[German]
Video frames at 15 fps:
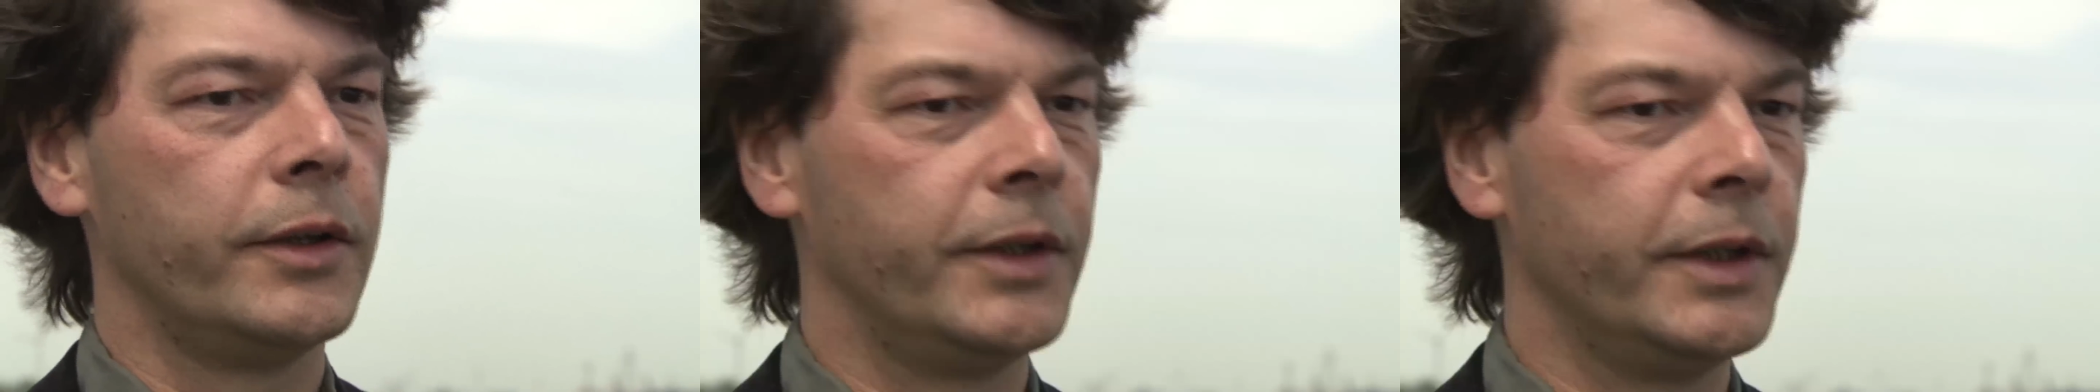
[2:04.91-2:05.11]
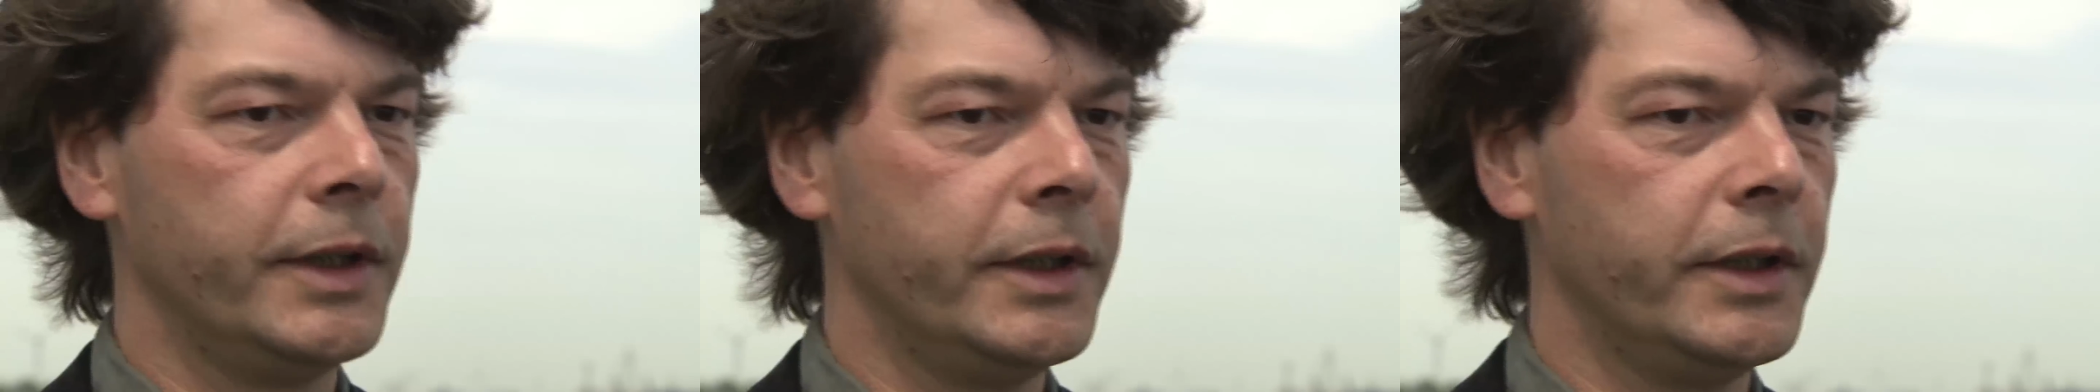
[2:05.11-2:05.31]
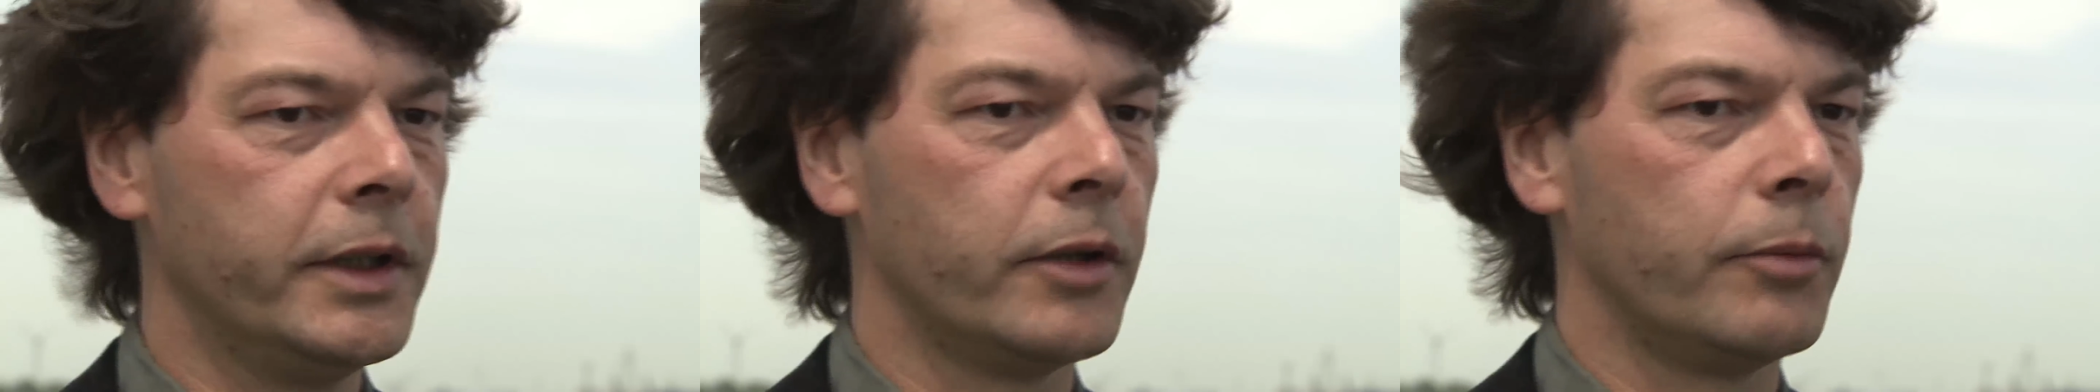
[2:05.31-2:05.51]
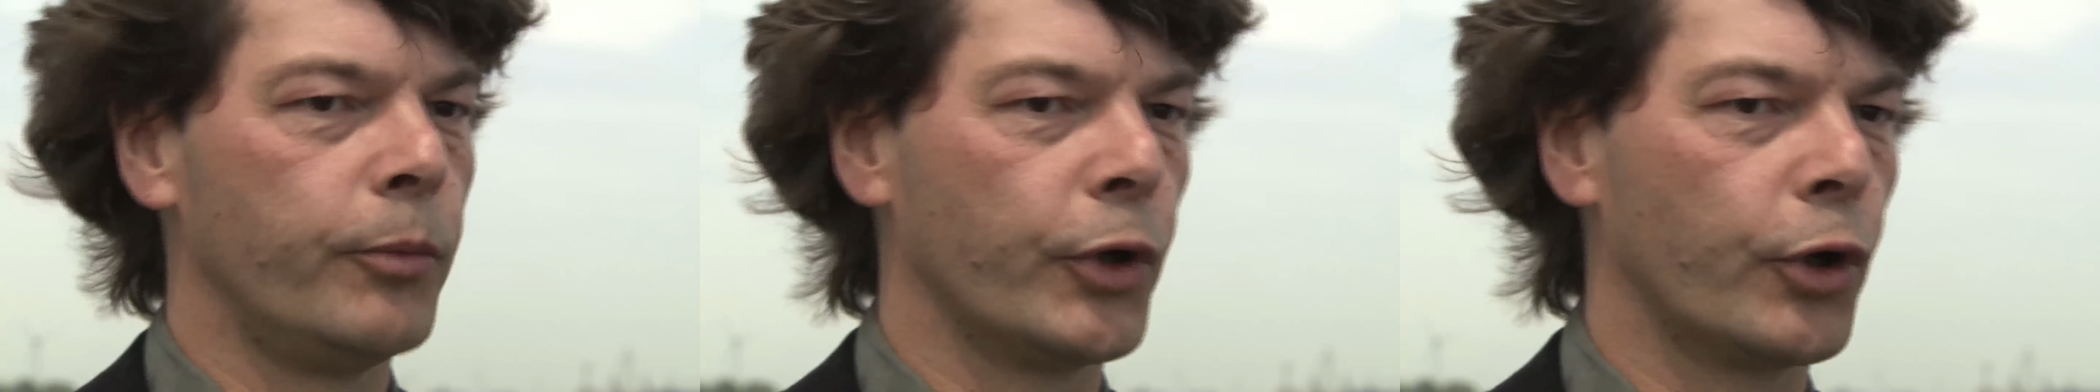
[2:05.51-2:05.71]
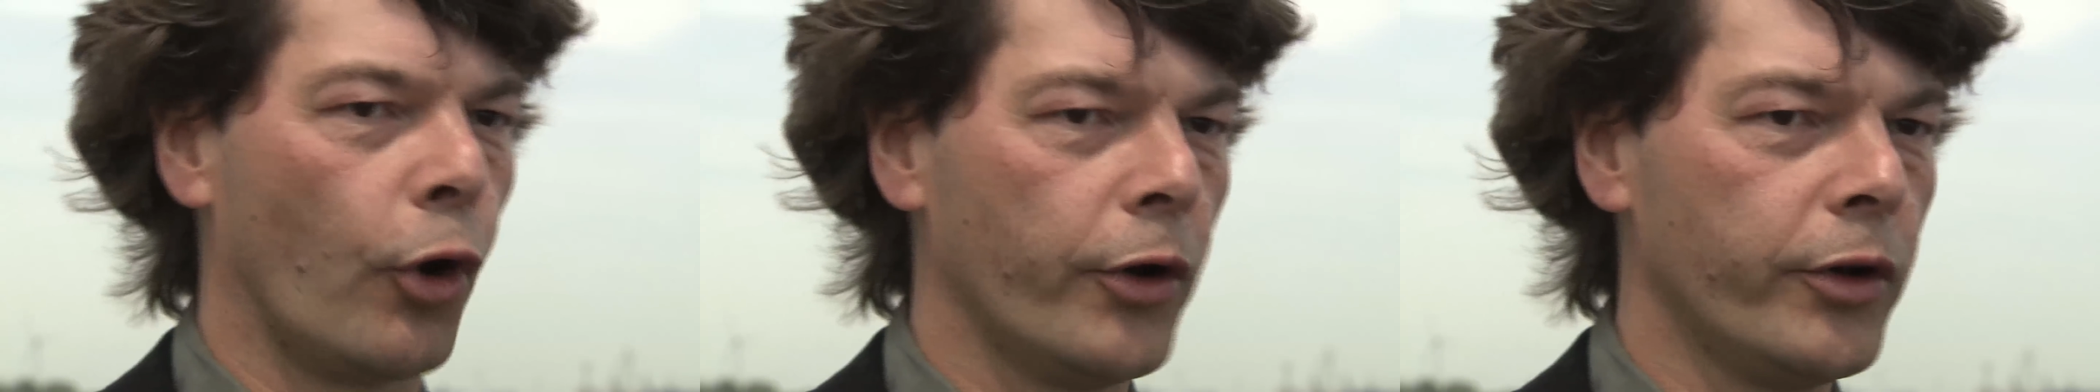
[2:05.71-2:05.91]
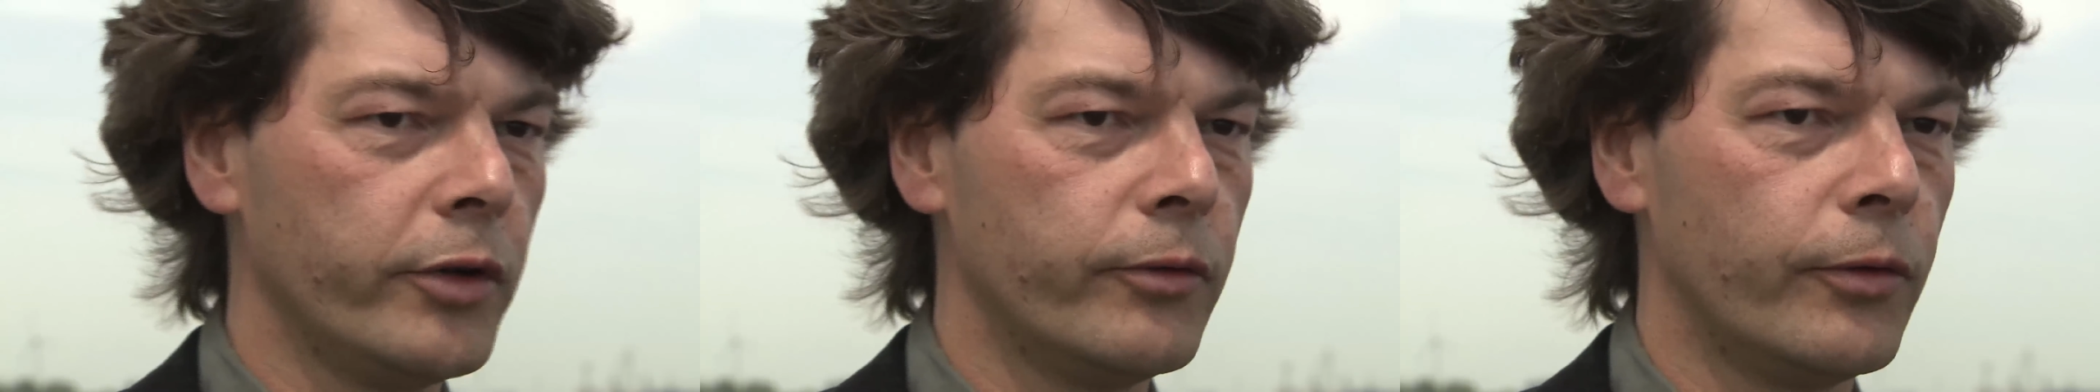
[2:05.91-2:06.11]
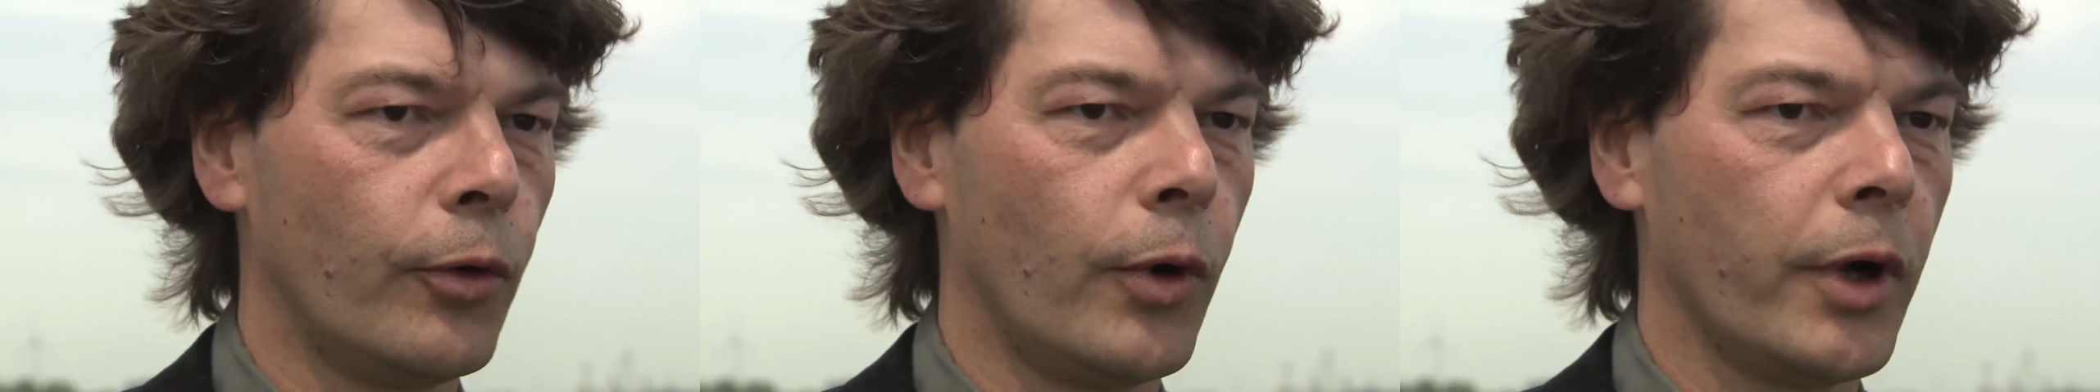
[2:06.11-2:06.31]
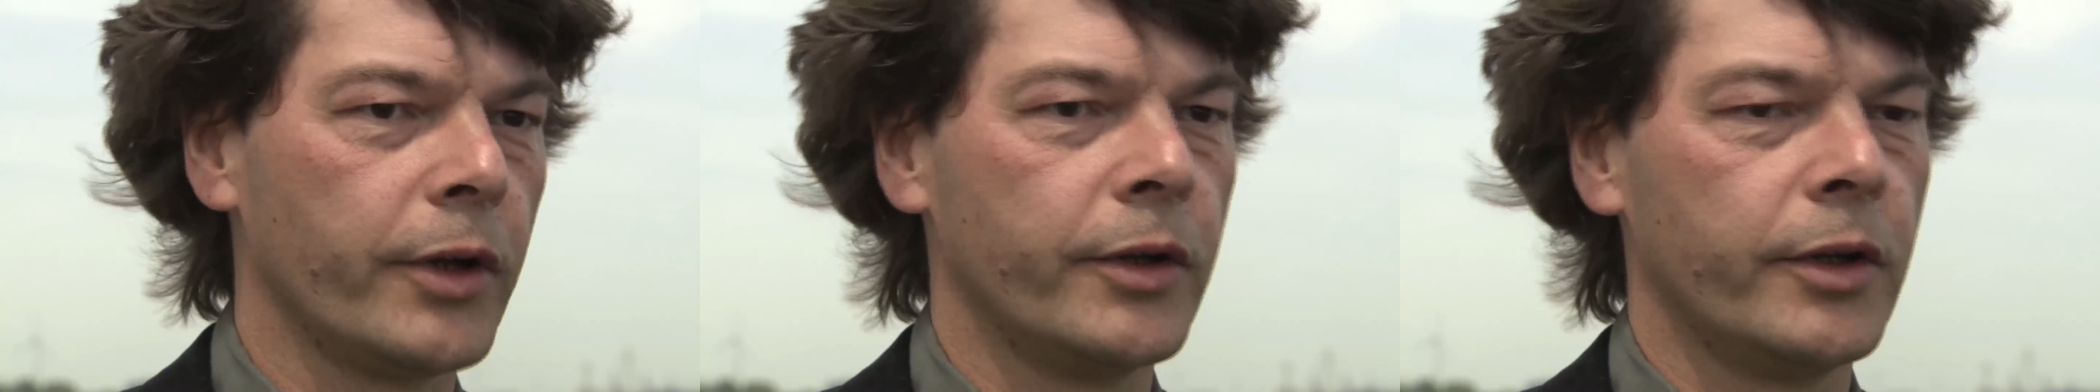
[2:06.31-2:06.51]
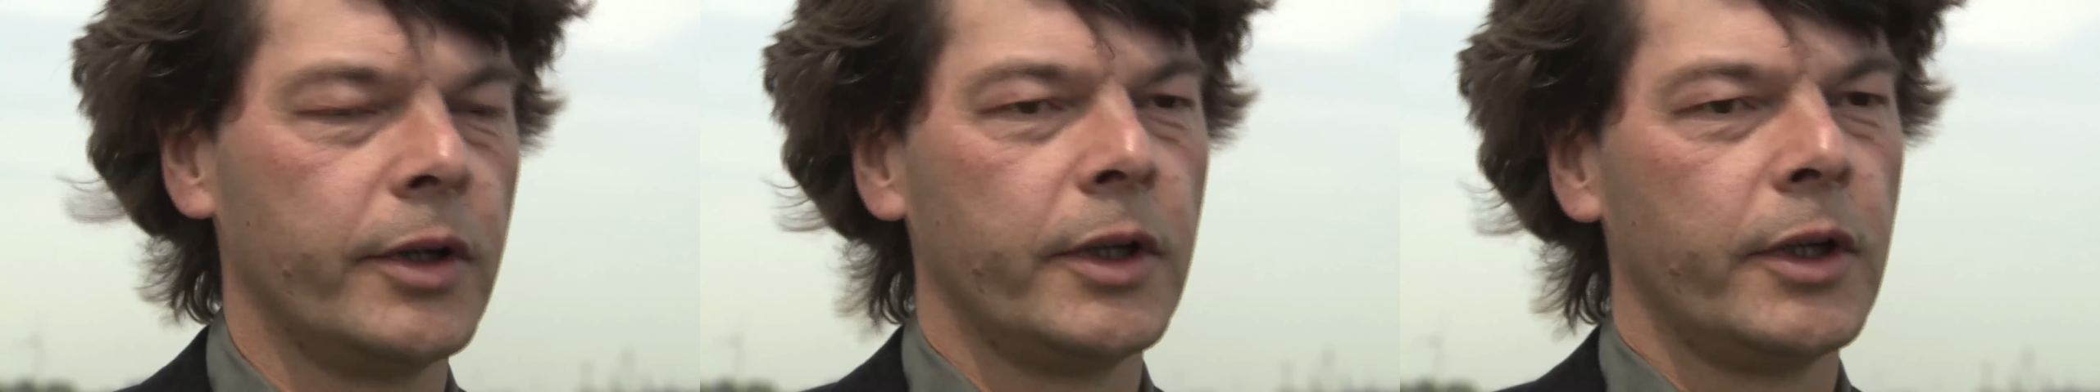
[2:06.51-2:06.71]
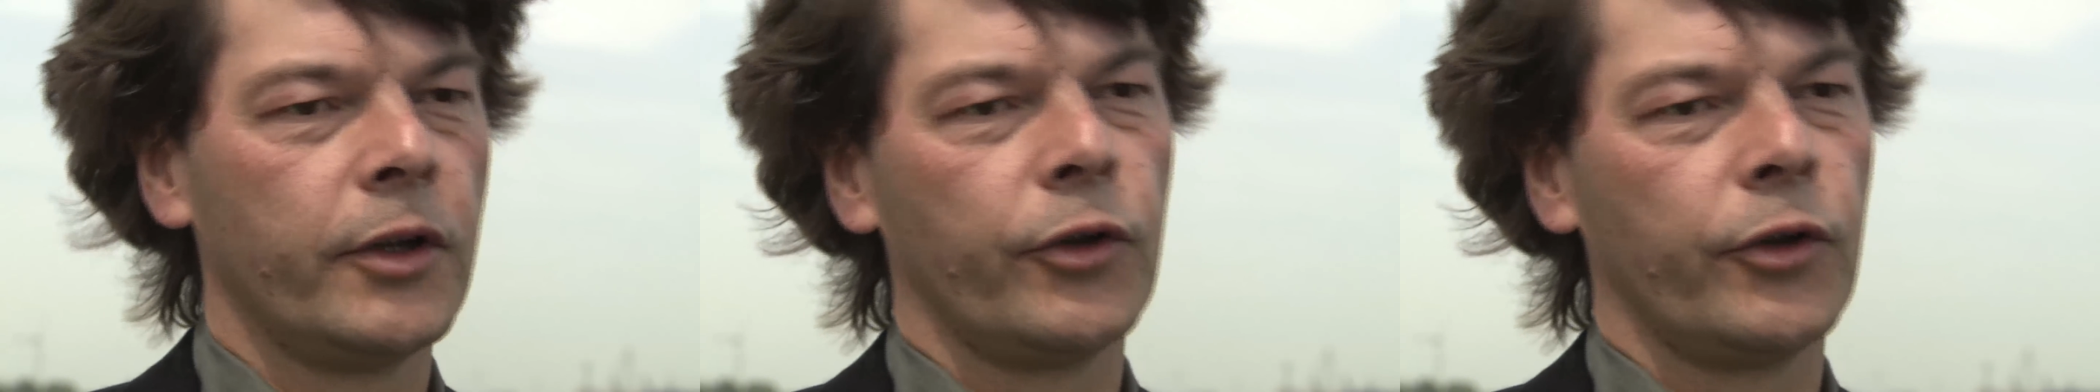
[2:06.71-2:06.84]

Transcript: die begonnen wurden,